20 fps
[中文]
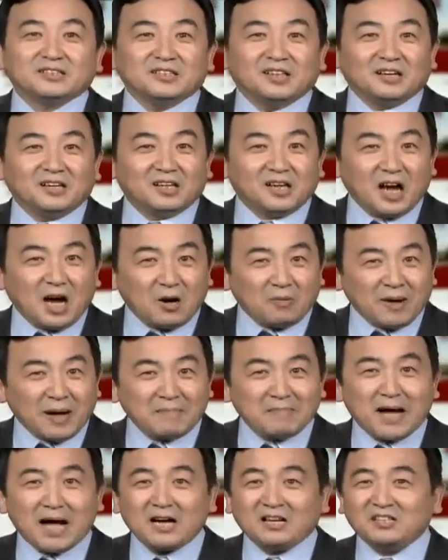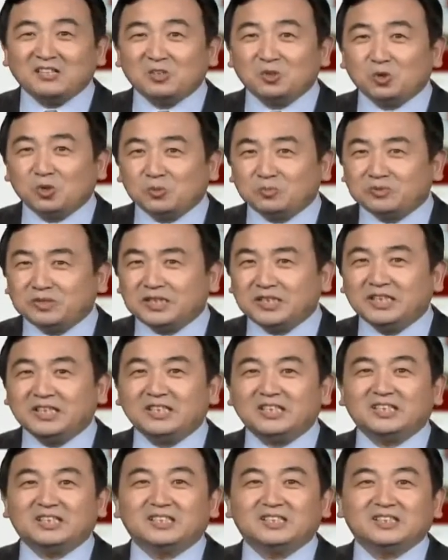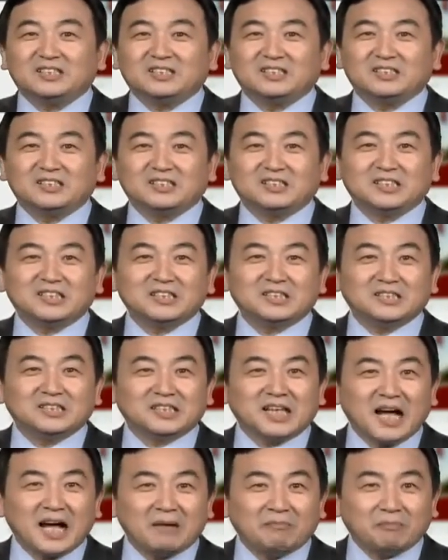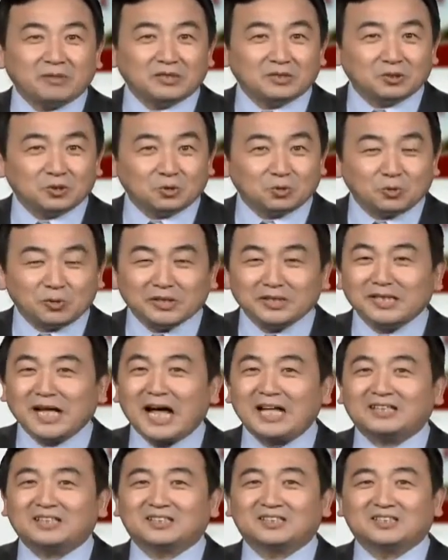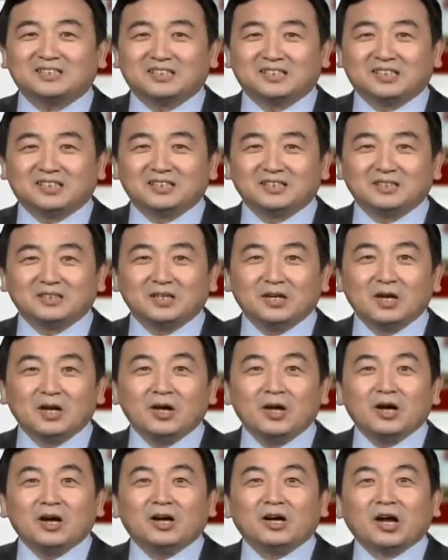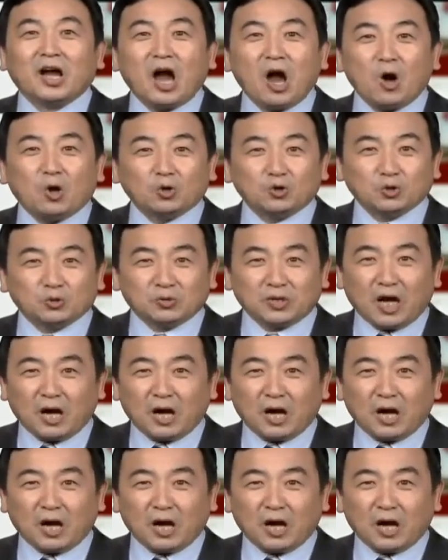而奥巴马和罗姆尼尽他们最大的可能，告诉